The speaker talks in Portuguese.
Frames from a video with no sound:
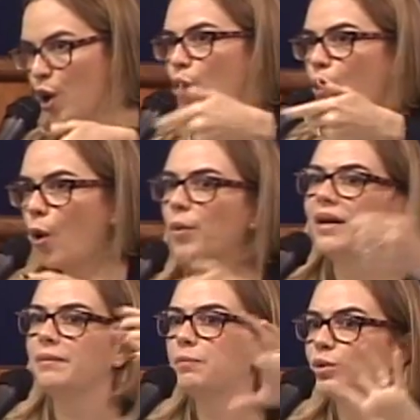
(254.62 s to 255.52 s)
como
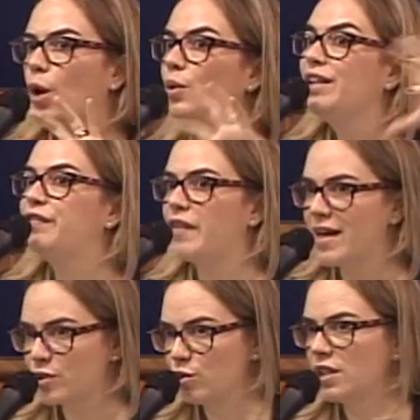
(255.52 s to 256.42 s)
mudar o
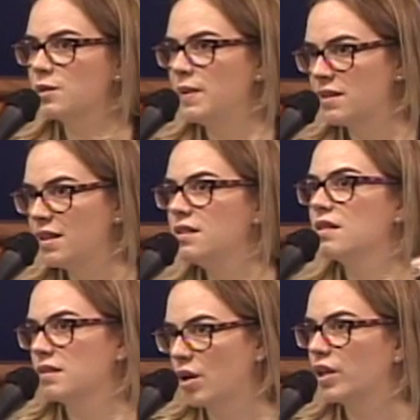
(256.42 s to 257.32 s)
universo das
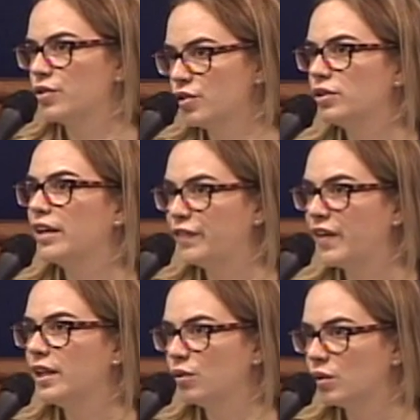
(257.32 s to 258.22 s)
pesquisas, que é o que a gente tem
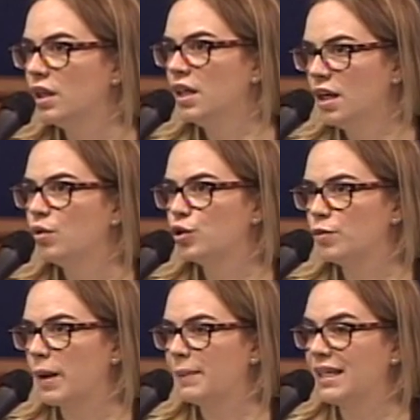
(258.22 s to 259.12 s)
feito
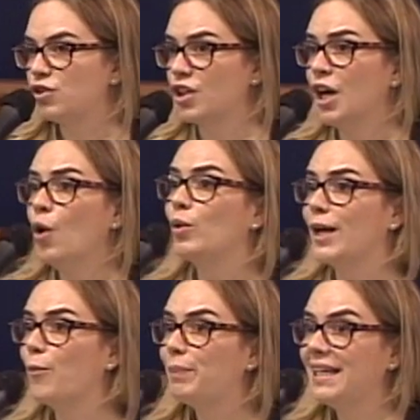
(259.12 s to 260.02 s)
ultimamente. O que
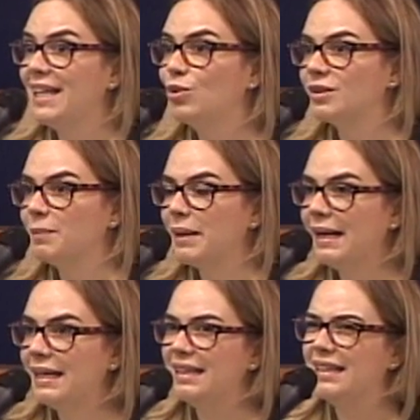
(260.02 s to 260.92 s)
é um perigo
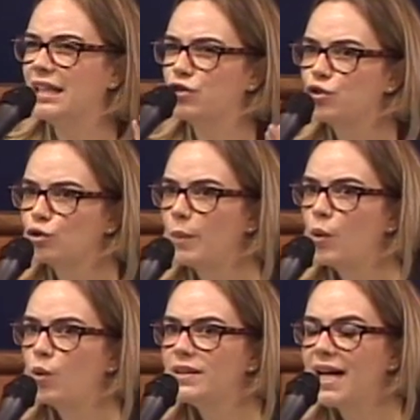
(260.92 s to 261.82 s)
também, e a gente toma
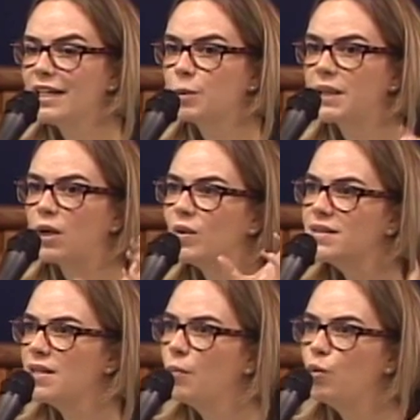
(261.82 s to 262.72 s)
um cuidado, porque
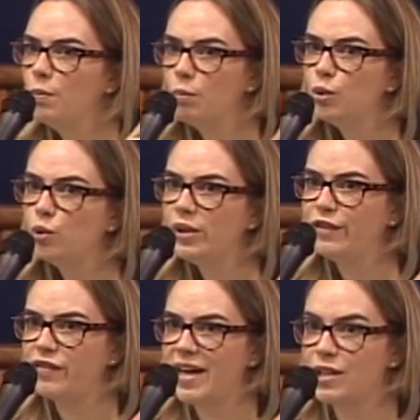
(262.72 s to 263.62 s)
quando você muda o
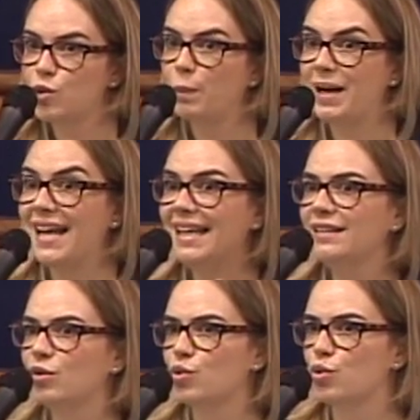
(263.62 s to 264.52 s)
universo para
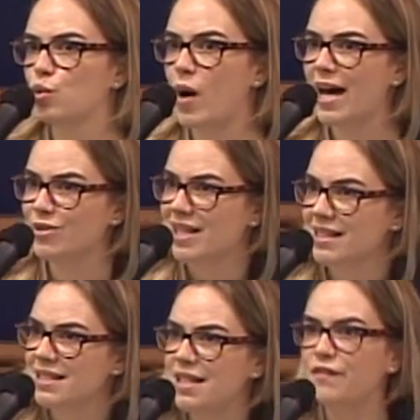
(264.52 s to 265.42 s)
entre os usuários, as
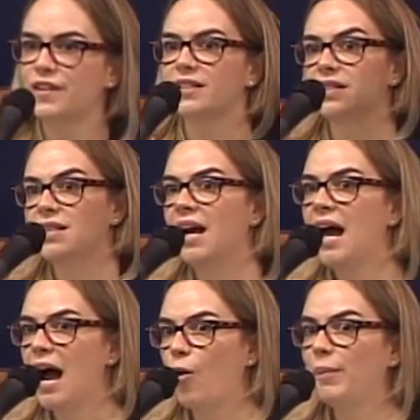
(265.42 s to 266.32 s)
cifras
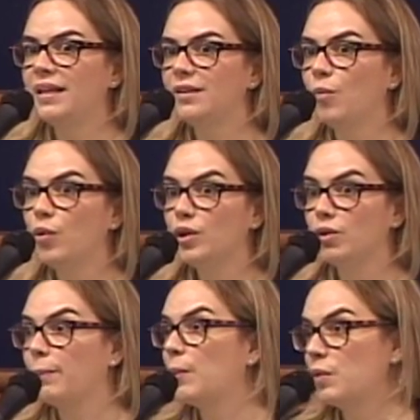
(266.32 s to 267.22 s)
aumentam muito
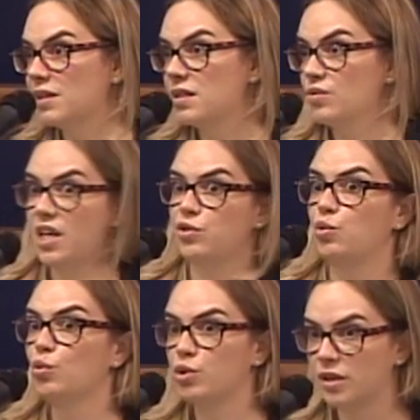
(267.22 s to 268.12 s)
e a população se
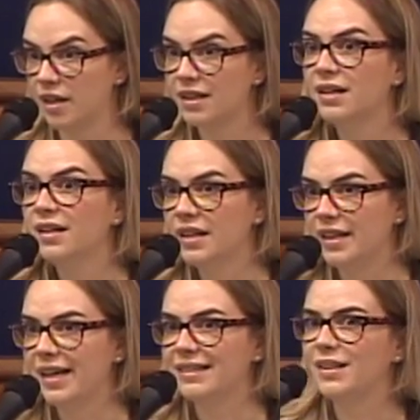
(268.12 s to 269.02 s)
assusta.
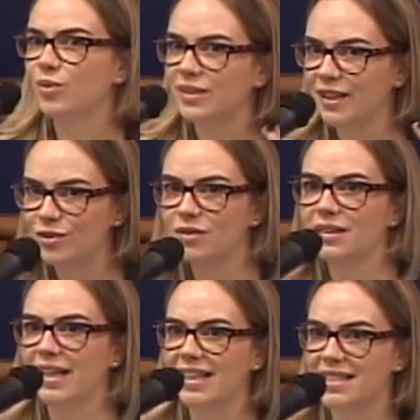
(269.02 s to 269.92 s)
Né? Então, tem,
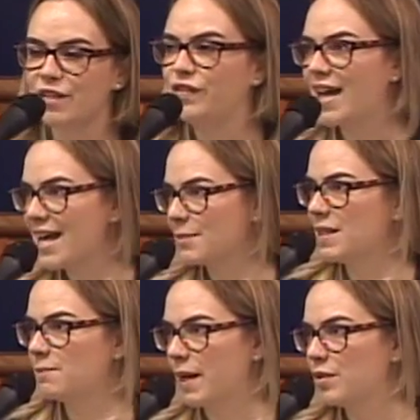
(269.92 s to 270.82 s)
tem esse viés,
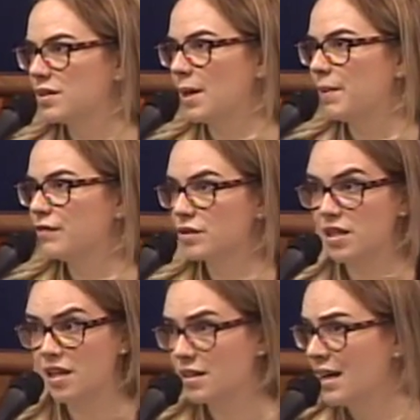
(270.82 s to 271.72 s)
mas para mostrar para
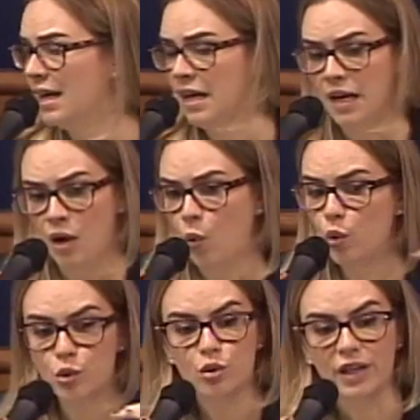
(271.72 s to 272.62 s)
vocês, o
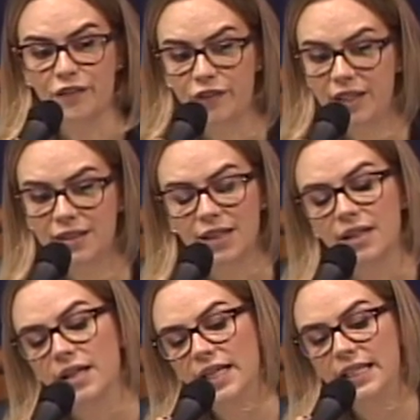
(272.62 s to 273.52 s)
uso na
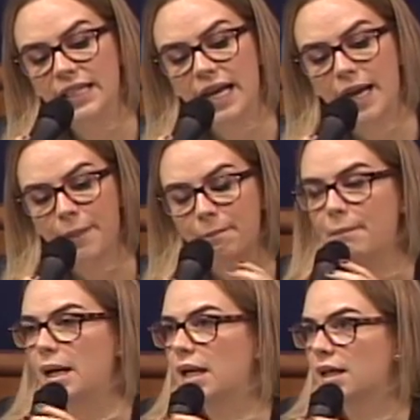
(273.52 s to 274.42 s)
vida, ele é...
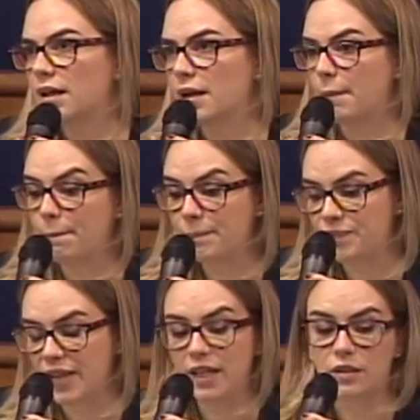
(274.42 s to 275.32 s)
Uh,
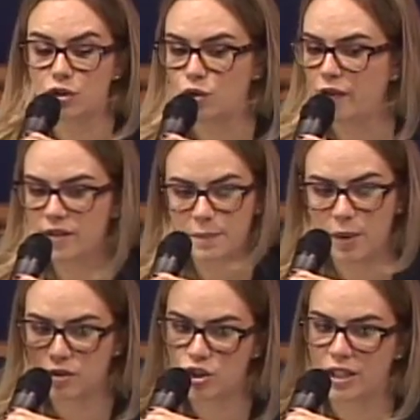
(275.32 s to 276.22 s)
entre jovens
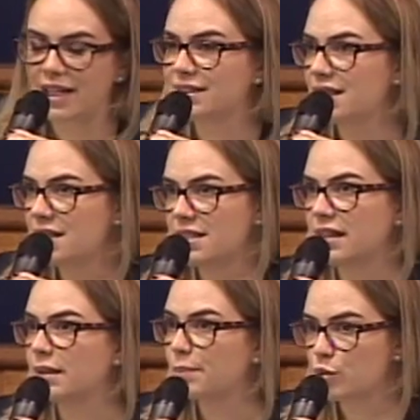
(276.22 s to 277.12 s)
podem chegar até
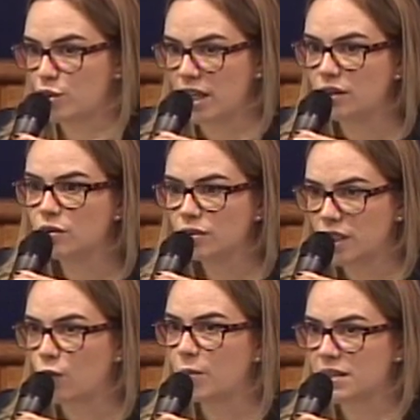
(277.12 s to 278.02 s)
60% em
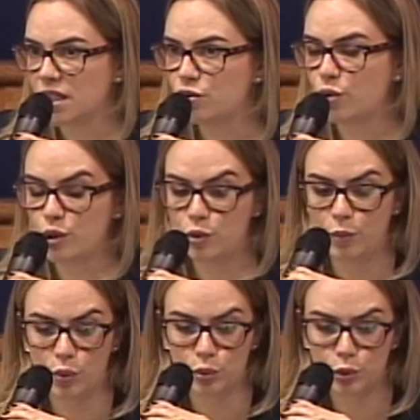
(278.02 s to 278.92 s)
algumas regiões do
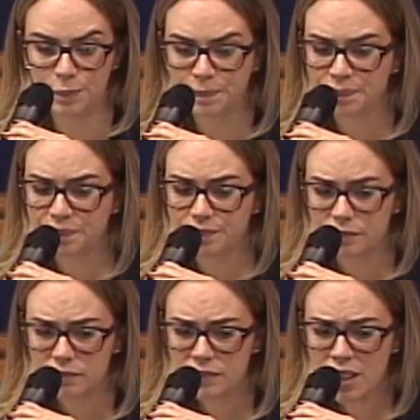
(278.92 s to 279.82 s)
mundo.
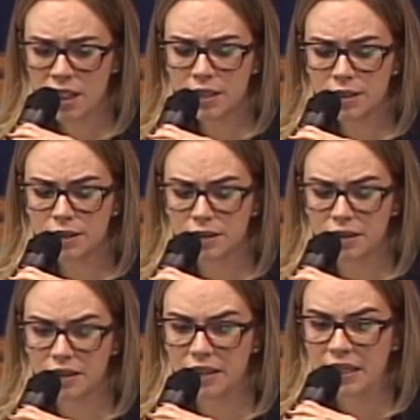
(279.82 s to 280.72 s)

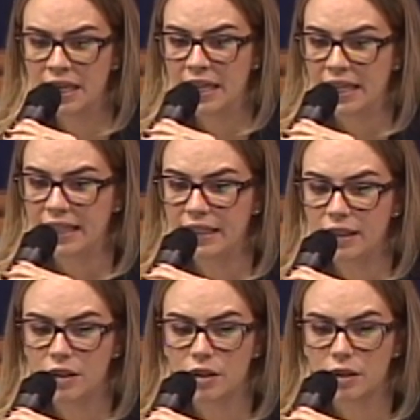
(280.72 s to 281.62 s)
Uh,
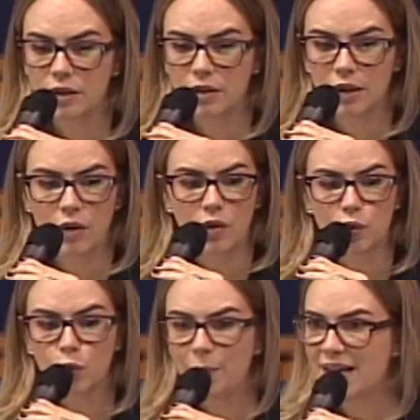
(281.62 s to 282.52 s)
e
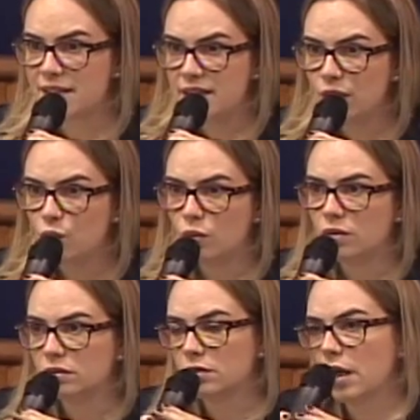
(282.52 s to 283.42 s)
no Brasil,
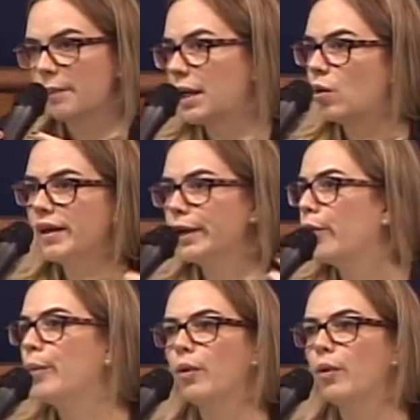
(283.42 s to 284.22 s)
a maconha como